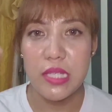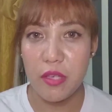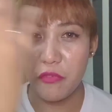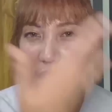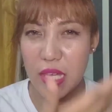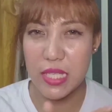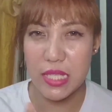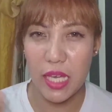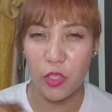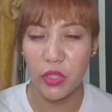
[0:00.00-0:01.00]
sa
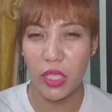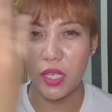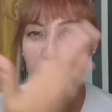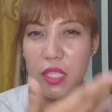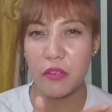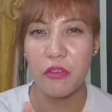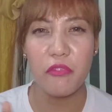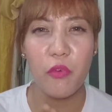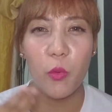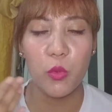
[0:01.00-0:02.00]
face tayo talaga
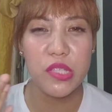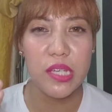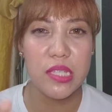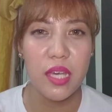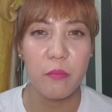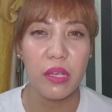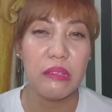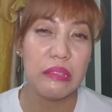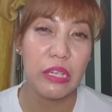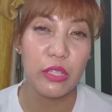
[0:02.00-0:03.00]
nagfo-focus kasi pag
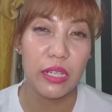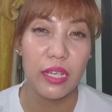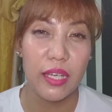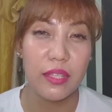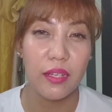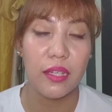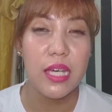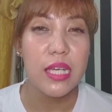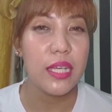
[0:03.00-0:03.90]
hindi tayo naglagay ng,